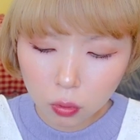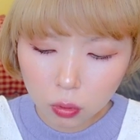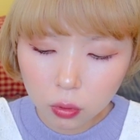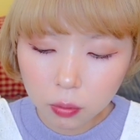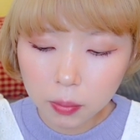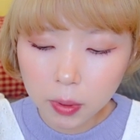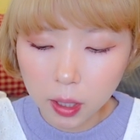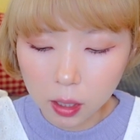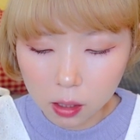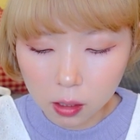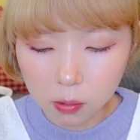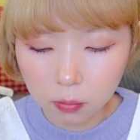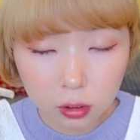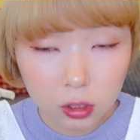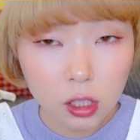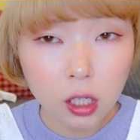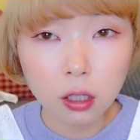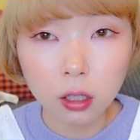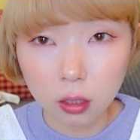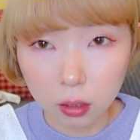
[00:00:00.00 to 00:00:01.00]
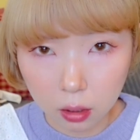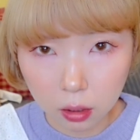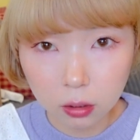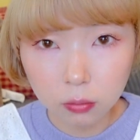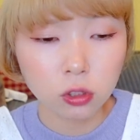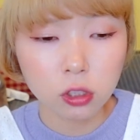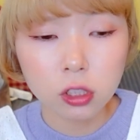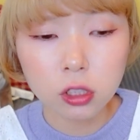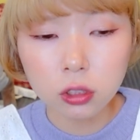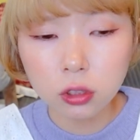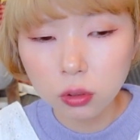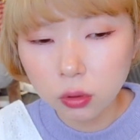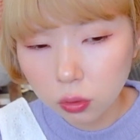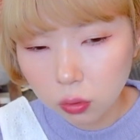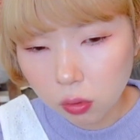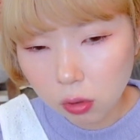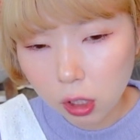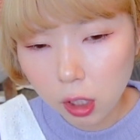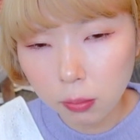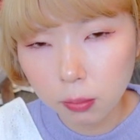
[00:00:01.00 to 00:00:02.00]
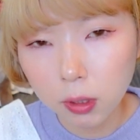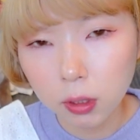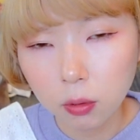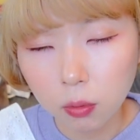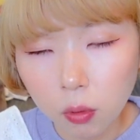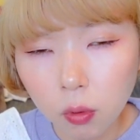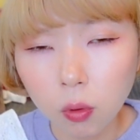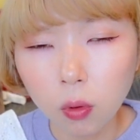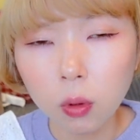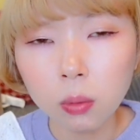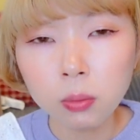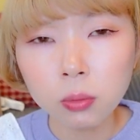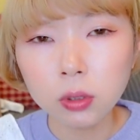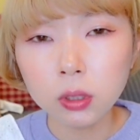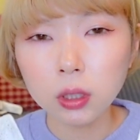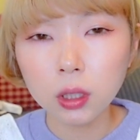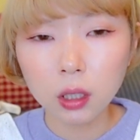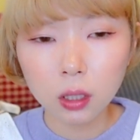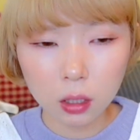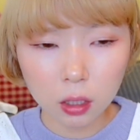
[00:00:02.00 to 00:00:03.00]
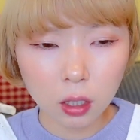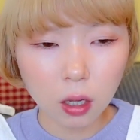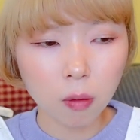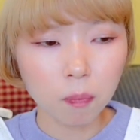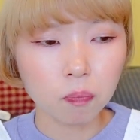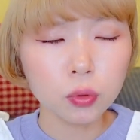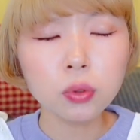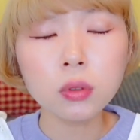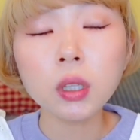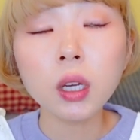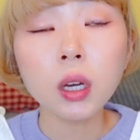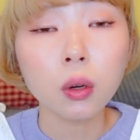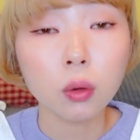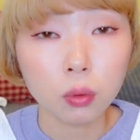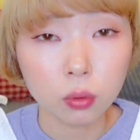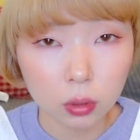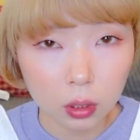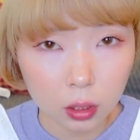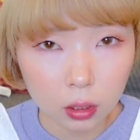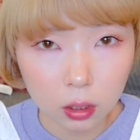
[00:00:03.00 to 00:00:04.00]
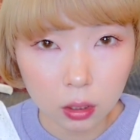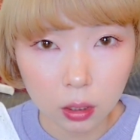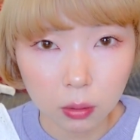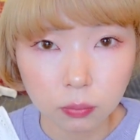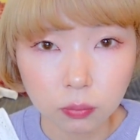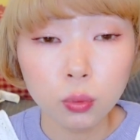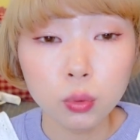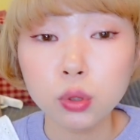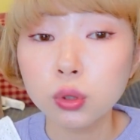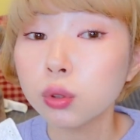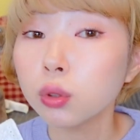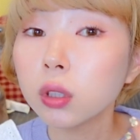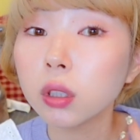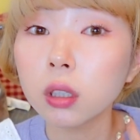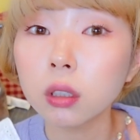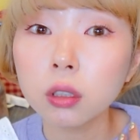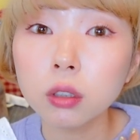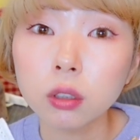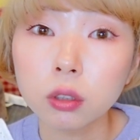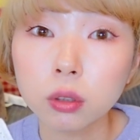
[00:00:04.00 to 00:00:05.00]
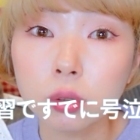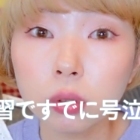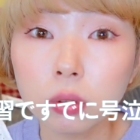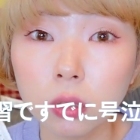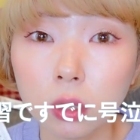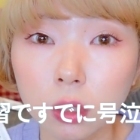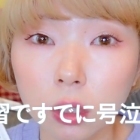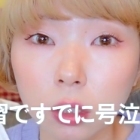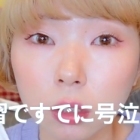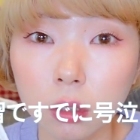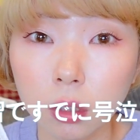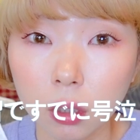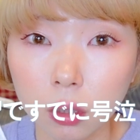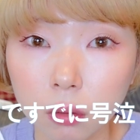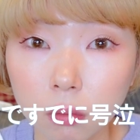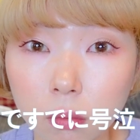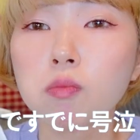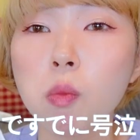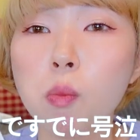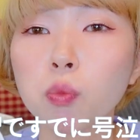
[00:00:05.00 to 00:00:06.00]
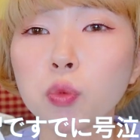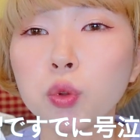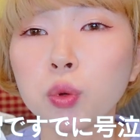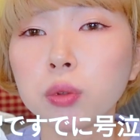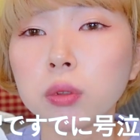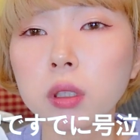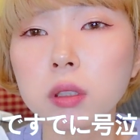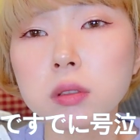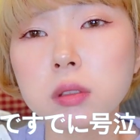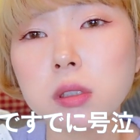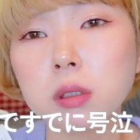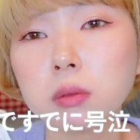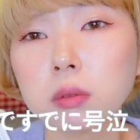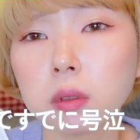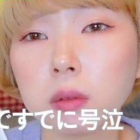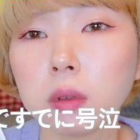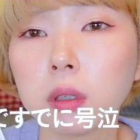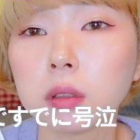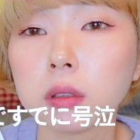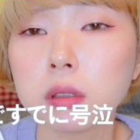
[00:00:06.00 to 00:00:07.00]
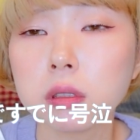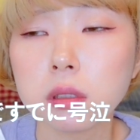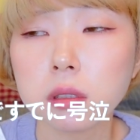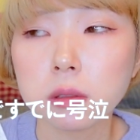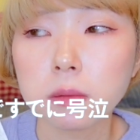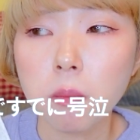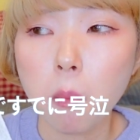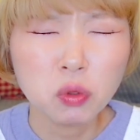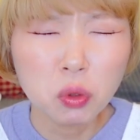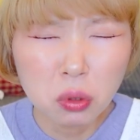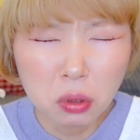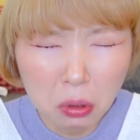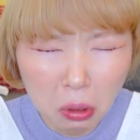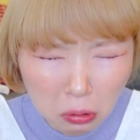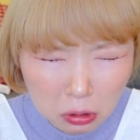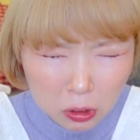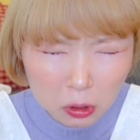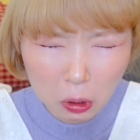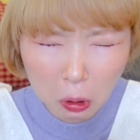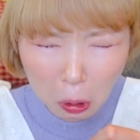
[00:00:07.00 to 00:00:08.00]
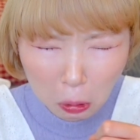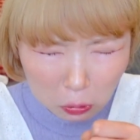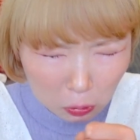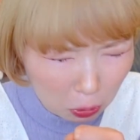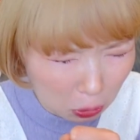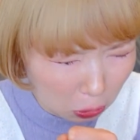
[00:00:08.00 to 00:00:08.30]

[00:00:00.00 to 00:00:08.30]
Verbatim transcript: この前家でな親友のためを思いながら歌を歌ってたよそれだけで一人で泣いたどうなっちゃうんだろう私おめでとう